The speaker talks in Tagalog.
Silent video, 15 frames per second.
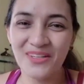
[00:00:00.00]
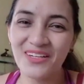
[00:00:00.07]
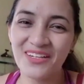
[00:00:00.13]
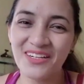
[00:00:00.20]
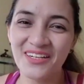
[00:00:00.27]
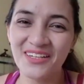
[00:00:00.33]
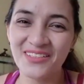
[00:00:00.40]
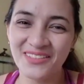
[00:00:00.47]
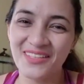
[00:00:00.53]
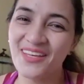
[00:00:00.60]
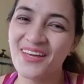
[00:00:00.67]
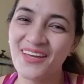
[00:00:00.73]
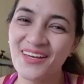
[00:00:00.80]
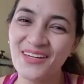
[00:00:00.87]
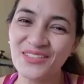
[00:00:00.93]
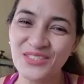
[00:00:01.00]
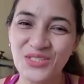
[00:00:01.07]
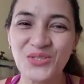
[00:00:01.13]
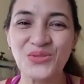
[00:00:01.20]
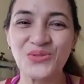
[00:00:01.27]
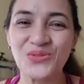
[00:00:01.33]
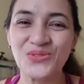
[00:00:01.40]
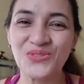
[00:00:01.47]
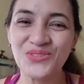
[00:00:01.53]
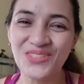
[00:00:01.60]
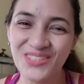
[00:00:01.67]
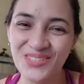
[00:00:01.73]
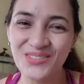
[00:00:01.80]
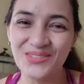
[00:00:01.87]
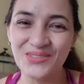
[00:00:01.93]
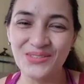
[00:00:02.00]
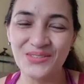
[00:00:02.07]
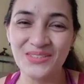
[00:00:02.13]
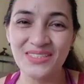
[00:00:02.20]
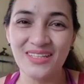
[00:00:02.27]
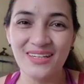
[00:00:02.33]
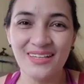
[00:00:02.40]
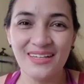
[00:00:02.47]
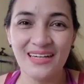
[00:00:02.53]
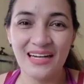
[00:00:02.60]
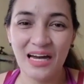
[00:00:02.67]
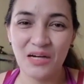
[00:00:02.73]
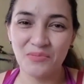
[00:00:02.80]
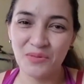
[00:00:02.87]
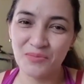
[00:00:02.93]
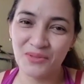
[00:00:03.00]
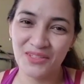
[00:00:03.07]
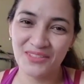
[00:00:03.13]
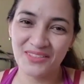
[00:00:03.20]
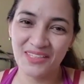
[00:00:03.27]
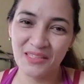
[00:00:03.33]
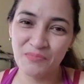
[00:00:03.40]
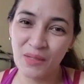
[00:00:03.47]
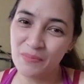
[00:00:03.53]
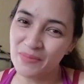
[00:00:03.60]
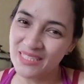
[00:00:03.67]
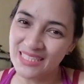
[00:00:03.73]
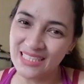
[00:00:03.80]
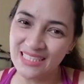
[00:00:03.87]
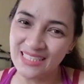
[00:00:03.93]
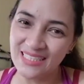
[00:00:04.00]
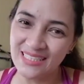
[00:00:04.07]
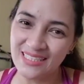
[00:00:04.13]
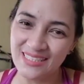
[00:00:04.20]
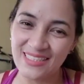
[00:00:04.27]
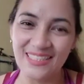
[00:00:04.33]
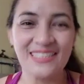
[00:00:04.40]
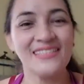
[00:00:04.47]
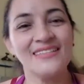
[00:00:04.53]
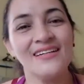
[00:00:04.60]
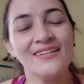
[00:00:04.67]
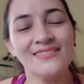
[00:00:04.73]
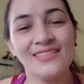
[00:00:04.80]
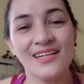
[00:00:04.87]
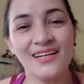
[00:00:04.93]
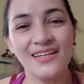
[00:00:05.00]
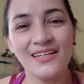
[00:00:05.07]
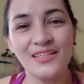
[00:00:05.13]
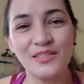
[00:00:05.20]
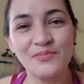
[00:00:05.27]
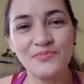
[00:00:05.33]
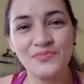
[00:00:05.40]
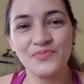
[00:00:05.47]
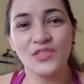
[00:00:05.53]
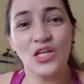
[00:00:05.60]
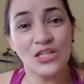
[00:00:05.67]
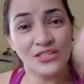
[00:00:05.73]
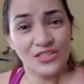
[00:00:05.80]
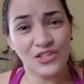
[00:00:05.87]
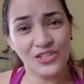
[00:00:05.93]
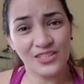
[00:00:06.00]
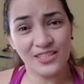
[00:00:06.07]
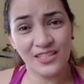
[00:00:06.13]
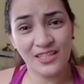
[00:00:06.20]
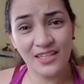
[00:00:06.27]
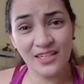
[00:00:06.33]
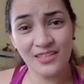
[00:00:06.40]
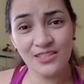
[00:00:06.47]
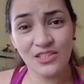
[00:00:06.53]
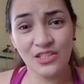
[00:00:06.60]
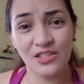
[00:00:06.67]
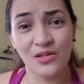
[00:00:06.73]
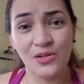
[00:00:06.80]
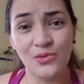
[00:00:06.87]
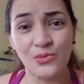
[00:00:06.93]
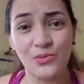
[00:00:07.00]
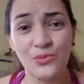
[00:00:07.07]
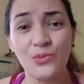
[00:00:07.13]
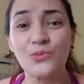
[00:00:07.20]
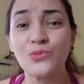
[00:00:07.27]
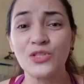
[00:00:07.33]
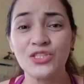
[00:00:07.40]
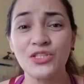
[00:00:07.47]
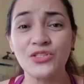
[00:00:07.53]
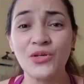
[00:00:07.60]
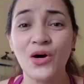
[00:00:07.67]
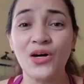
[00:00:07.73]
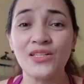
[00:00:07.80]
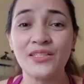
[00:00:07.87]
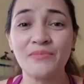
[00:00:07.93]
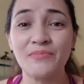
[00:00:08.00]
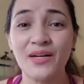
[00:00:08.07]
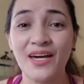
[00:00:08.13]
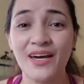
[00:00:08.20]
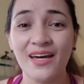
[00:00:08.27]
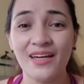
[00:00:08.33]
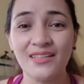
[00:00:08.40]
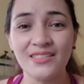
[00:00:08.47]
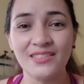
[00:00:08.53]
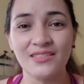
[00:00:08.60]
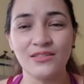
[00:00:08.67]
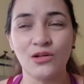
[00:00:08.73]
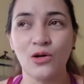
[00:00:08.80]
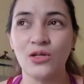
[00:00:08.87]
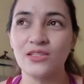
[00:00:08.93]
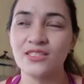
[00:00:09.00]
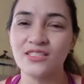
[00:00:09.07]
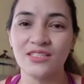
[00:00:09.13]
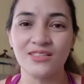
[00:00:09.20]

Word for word: birthday to you! Happy birthday, Papa T! Um, Sir Teach, uh, wishing you all the best, all the